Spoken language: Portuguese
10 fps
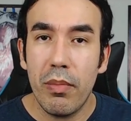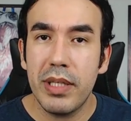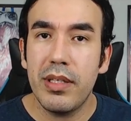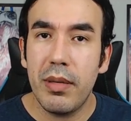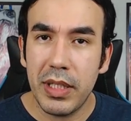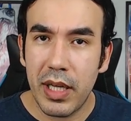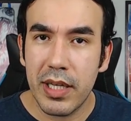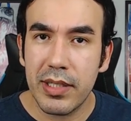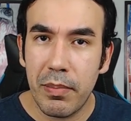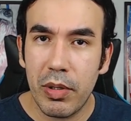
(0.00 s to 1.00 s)
comecei a me
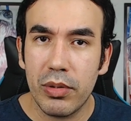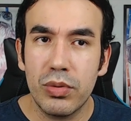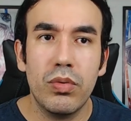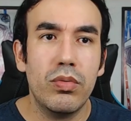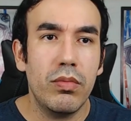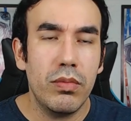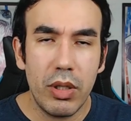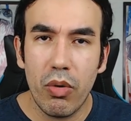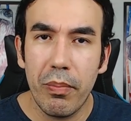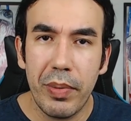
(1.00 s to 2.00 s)
interessar pelo assunto
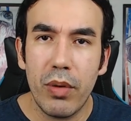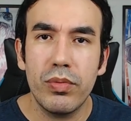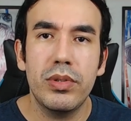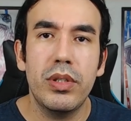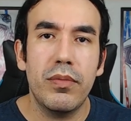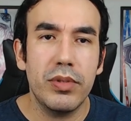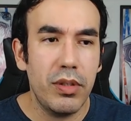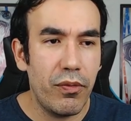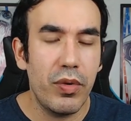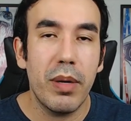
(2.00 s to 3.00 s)
e comprei alguns
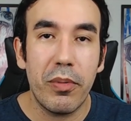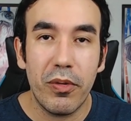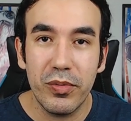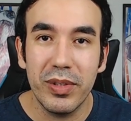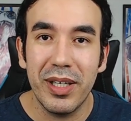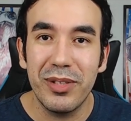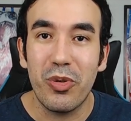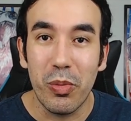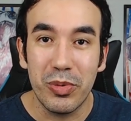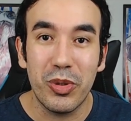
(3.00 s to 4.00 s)
livros e fui
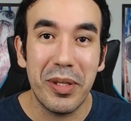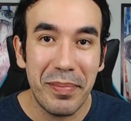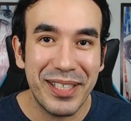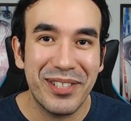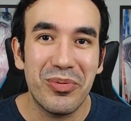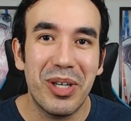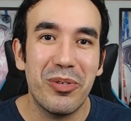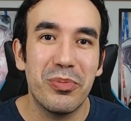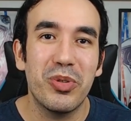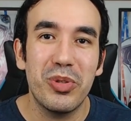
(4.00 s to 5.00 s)
aprofundando, como toda
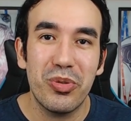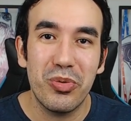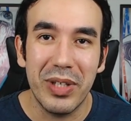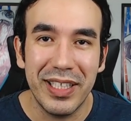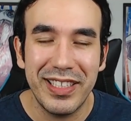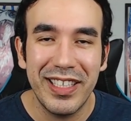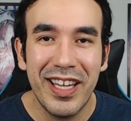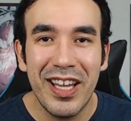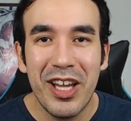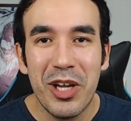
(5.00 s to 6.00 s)
pessoa, como todo estudante,